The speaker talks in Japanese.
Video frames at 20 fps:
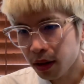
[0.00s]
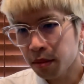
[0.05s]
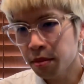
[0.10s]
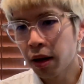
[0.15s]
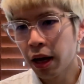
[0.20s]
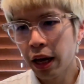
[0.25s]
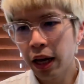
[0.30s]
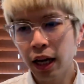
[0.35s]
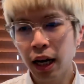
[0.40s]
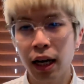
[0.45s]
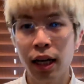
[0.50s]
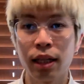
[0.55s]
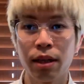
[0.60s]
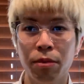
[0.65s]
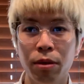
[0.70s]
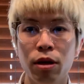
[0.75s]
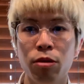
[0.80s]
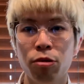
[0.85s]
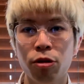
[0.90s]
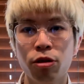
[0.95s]
まあ、映画館で
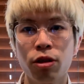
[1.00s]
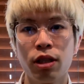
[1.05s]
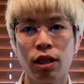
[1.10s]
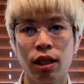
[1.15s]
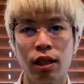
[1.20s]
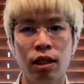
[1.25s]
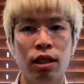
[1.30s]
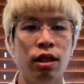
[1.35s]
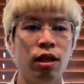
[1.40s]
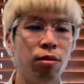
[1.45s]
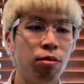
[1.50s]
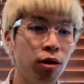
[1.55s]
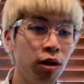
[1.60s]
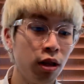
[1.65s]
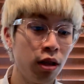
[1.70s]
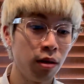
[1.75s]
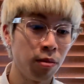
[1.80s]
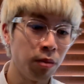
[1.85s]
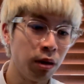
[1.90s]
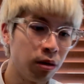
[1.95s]
見るもよしだし、
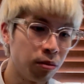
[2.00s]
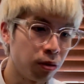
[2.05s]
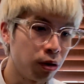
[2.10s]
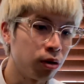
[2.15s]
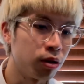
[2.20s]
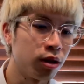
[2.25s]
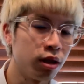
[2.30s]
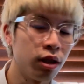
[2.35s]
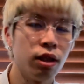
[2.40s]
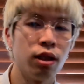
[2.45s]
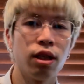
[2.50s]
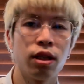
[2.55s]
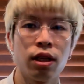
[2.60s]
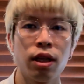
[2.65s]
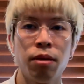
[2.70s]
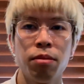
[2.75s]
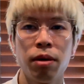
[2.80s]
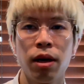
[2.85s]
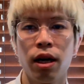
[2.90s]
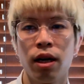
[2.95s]
DVD で見るもよし、絶
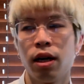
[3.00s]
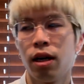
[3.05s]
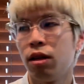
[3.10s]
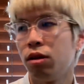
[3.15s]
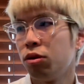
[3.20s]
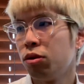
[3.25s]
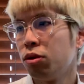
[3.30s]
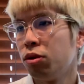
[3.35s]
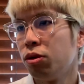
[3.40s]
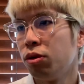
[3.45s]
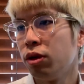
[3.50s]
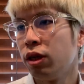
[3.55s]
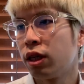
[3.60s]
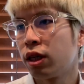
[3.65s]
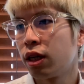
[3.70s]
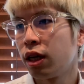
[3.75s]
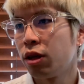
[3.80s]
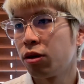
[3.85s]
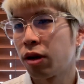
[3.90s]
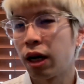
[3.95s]
対まあ、あの、一
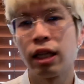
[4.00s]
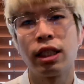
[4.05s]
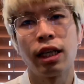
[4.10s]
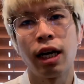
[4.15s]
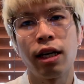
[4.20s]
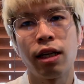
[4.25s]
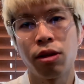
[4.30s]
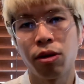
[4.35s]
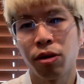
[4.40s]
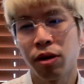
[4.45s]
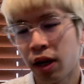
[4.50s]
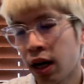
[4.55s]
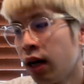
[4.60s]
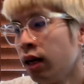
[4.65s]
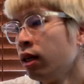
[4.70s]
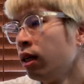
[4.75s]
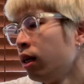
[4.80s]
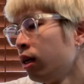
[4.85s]
見の価値ありというか、